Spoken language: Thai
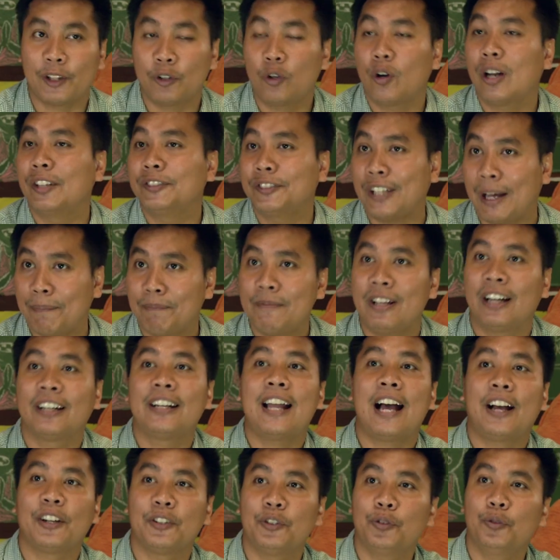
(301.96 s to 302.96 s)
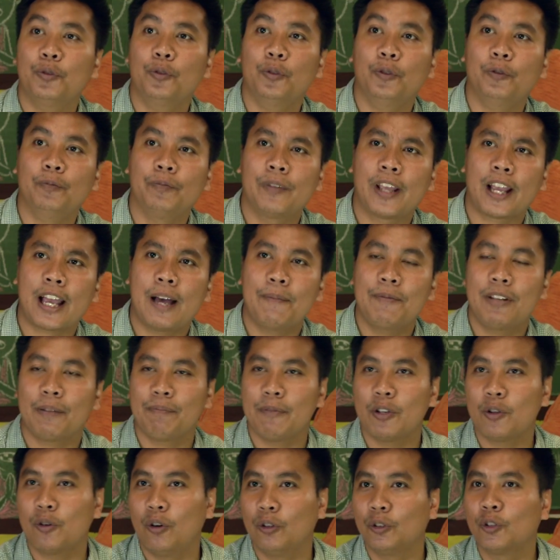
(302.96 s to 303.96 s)
โทรศัพท์ยังดังอยู่นะครับยัง
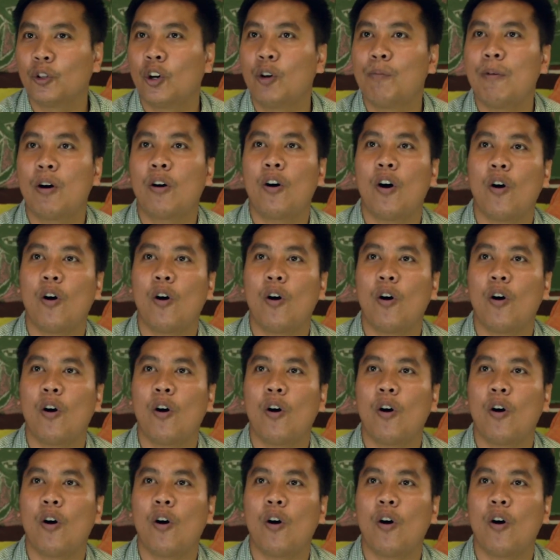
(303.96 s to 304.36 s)
มีคนโทรมาข